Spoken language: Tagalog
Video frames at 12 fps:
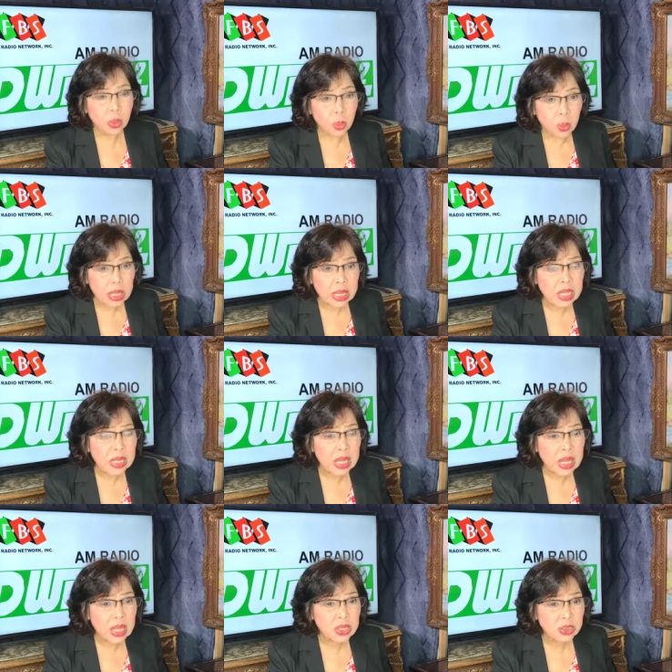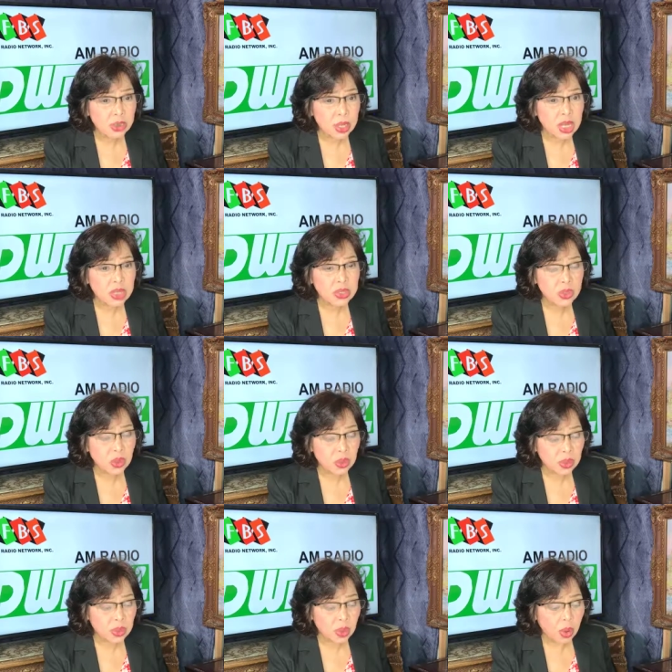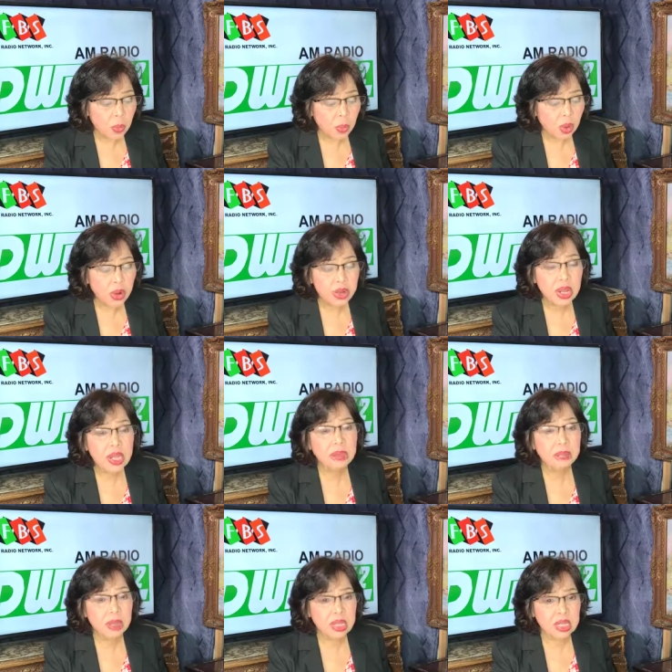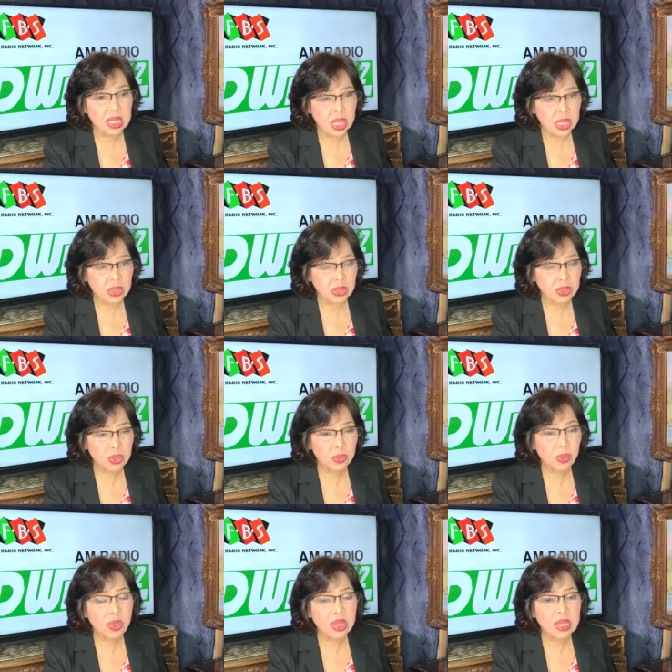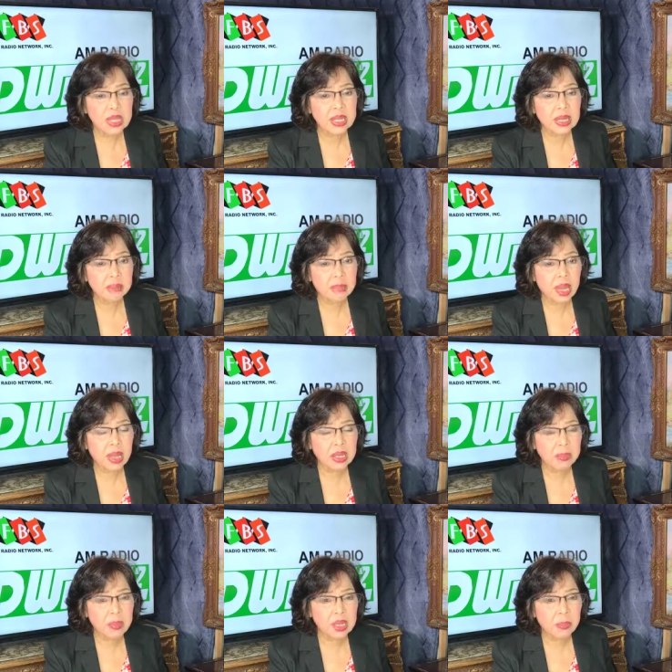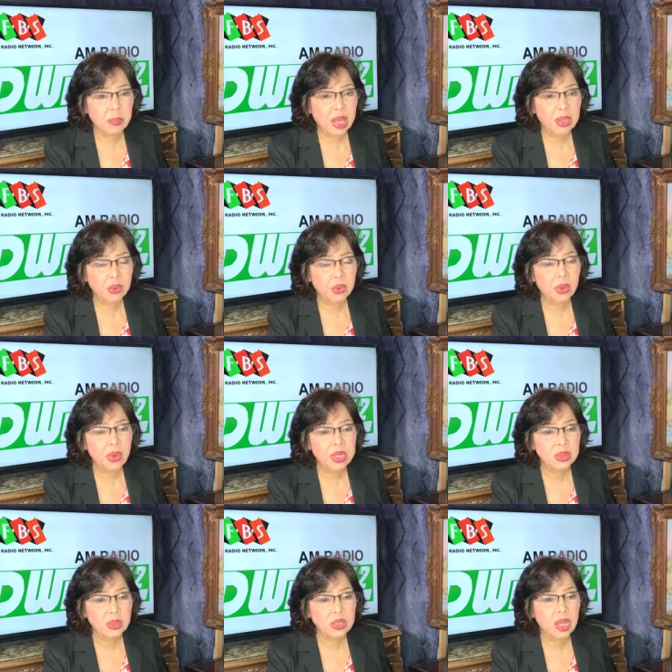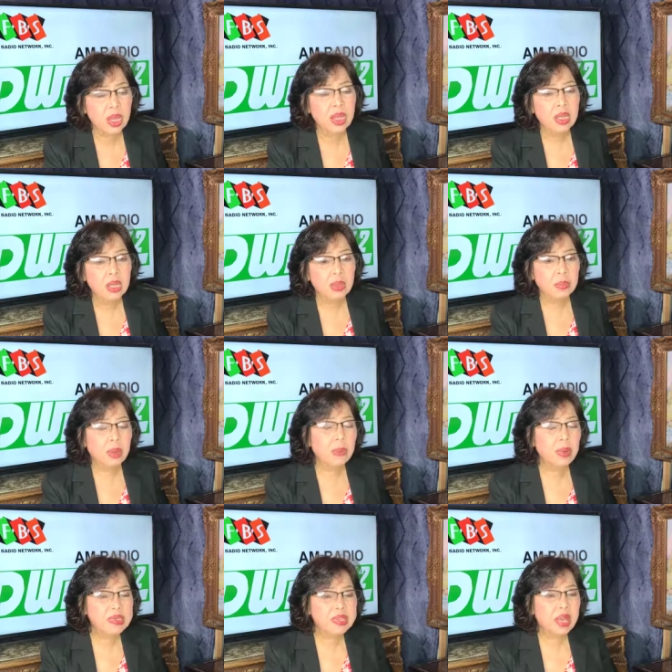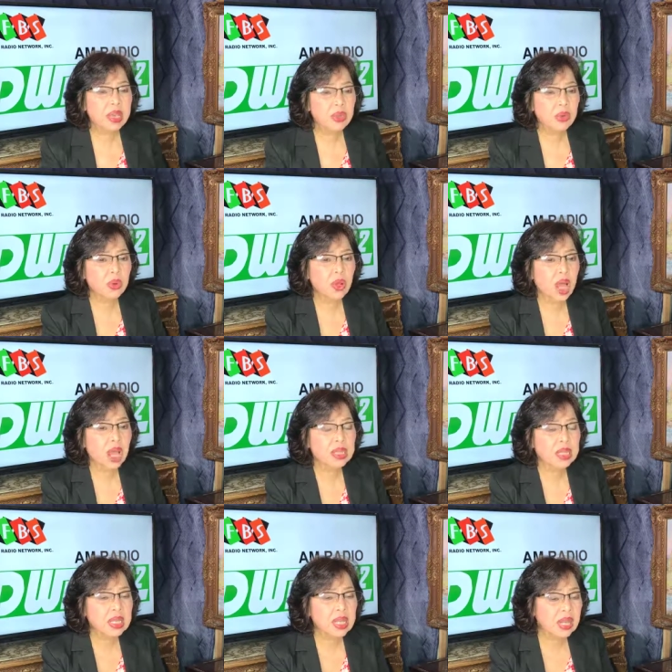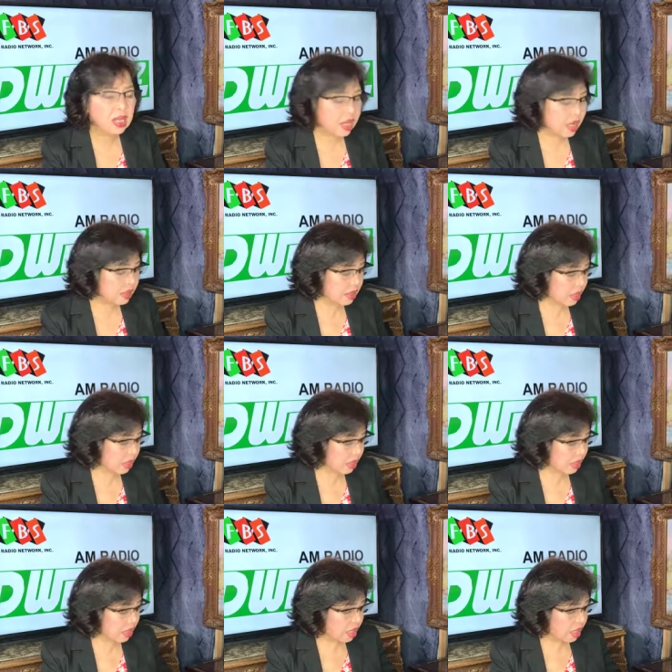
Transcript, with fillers: We need education more than medication. Yung po ang dahilan bakit pinapayo ko kayo na magbasa kayo ng ating aklat ng